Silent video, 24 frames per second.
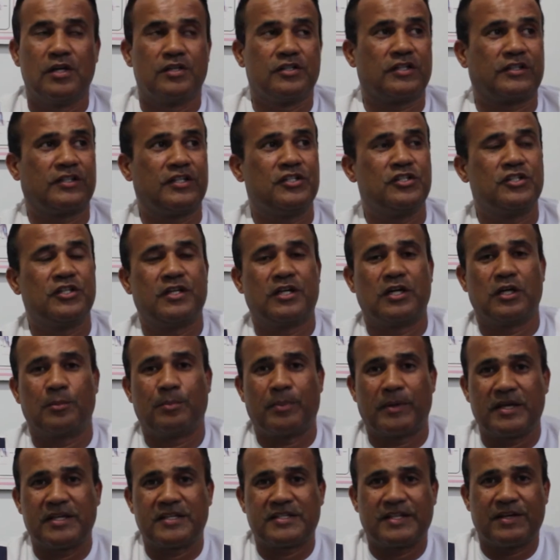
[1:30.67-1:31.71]
já tem tá indicando
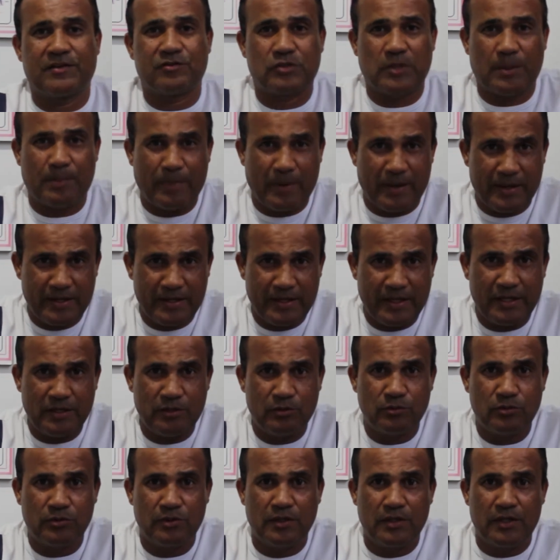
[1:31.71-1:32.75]
para que serve os
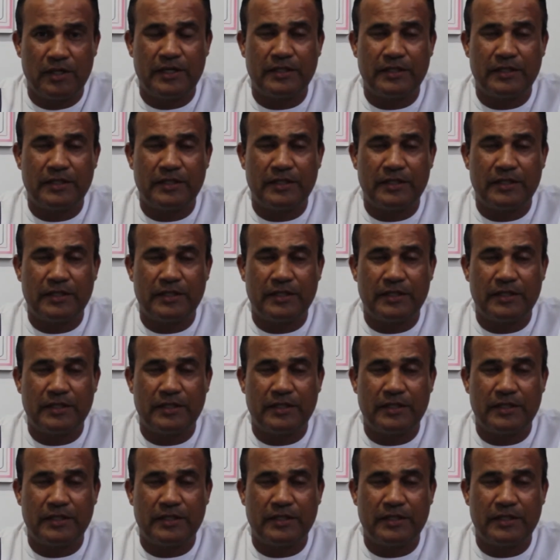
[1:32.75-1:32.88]
aparelhos.